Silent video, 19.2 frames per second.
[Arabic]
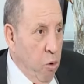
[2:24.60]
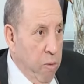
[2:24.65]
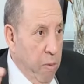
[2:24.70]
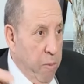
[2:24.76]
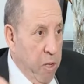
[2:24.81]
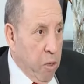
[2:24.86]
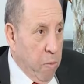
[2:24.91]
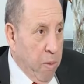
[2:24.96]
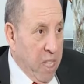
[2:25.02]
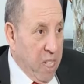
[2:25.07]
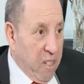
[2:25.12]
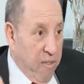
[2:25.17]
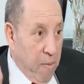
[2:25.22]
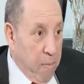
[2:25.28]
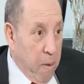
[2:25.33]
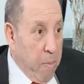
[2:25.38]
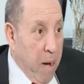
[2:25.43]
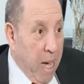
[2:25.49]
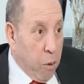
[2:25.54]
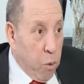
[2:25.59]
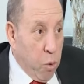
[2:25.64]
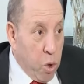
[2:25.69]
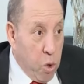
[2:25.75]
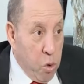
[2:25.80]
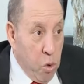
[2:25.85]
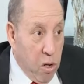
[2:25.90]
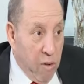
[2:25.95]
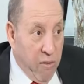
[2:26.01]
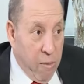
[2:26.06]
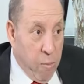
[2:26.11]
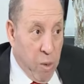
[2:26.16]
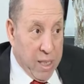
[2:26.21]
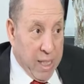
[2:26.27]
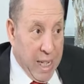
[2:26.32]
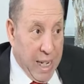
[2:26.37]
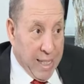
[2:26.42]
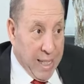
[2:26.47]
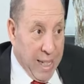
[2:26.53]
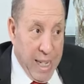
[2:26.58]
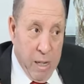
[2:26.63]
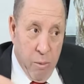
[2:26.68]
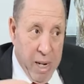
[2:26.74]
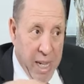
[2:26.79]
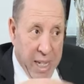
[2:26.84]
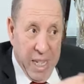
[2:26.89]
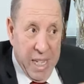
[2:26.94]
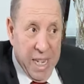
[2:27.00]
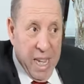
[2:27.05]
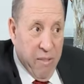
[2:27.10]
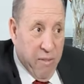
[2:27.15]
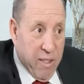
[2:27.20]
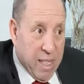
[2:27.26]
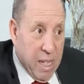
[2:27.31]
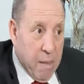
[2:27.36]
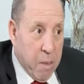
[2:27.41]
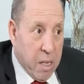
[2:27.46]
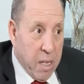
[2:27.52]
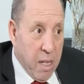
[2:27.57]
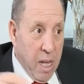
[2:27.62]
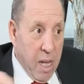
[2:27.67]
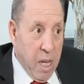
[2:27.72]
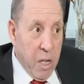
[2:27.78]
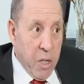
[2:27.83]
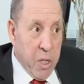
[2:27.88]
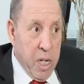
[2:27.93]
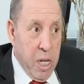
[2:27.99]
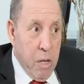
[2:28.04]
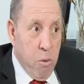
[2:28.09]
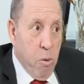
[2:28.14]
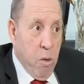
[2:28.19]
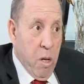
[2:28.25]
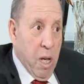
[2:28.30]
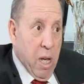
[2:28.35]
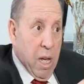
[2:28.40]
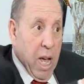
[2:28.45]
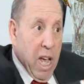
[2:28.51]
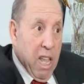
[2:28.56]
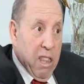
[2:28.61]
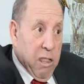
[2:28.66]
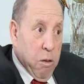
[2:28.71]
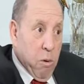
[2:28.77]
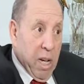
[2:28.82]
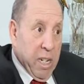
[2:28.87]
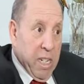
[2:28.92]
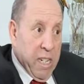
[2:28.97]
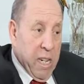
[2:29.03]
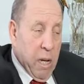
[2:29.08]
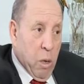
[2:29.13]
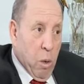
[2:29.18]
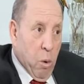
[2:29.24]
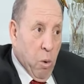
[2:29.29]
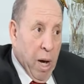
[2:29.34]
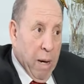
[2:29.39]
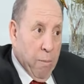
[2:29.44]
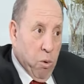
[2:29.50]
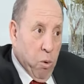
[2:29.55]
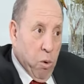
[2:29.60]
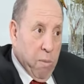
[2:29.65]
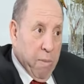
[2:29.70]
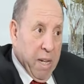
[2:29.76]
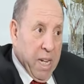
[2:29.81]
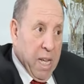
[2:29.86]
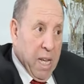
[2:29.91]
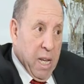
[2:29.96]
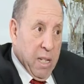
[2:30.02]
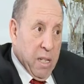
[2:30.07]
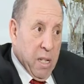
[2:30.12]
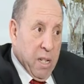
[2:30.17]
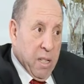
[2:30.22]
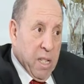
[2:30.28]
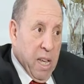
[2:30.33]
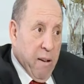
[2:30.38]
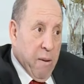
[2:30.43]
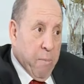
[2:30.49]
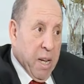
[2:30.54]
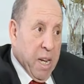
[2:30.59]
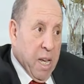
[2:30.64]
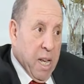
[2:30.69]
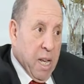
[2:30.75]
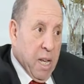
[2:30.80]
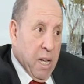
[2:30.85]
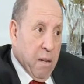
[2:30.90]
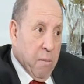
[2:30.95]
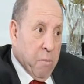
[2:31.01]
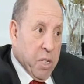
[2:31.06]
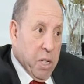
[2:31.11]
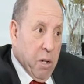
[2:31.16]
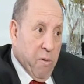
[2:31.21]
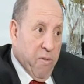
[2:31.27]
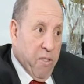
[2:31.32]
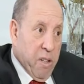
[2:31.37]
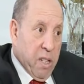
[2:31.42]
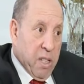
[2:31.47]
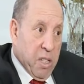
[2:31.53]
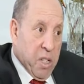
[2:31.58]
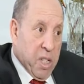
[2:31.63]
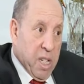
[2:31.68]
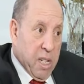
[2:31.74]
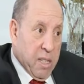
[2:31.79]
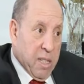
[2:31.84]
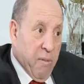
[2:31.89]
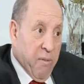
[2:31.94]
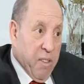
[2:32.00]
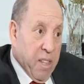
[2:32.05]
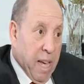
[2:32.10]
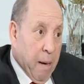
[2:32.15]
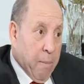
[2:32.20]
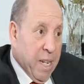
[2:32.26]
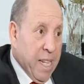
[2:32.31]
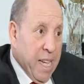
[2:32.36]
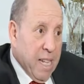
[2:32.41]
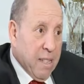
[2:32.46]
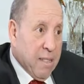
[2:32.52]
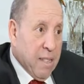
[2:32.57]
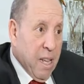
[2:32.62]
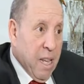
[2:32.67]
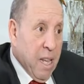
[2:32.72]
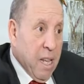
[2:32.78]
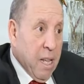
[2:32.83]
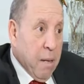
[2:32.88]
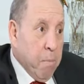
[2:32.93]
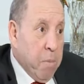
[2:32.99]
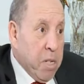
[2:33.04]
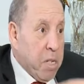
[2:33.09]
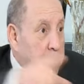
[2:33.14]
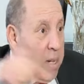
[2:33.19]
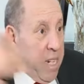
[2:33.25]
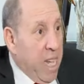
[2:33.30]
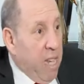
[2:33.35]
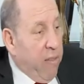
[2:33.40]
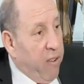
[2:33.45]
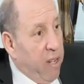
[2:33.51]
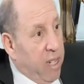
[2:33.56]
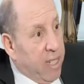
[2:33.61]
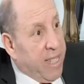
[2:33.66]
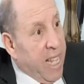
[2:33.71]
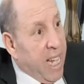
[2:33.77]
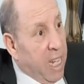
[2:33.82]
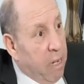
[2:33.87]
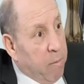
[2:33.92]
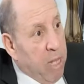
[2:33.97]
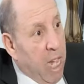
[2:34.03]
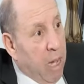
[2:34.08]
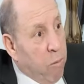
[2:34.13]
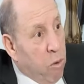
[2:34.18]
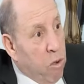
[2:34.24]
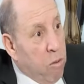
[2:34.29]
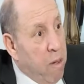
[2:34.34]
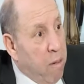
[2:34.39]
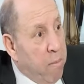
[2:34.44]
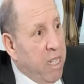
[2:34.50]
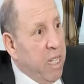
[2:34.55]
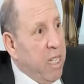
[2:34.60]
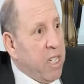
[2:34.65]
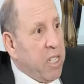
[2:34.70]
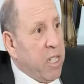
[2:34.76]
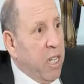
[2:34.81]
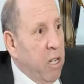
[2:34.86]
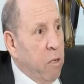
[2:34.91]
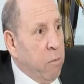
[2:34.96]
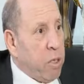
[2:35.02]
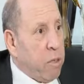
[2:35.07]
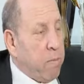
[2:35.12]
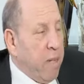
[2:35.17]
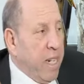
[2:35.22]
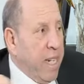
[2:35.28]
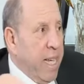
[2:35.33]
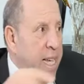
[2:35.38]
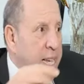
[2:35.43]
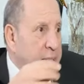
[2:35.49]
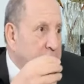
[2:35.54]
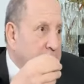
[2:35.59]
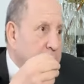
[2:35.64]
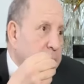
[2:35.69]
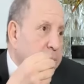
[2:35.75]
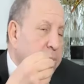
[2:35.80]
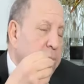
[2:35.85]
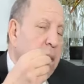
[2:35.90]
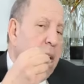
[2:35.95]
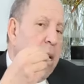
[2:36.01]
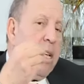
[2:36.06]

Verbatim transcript: هما بينهم بعدك فما بعض وجوه في المؤسسه العسكريه ونحكيناها في السابق جاو اثروا علينا وعملوا معناها معناها مشاو في اتجاه تنفيذ عمليات باش معناها في الداخل نتاعهم هما ما يرجع لهمش هذا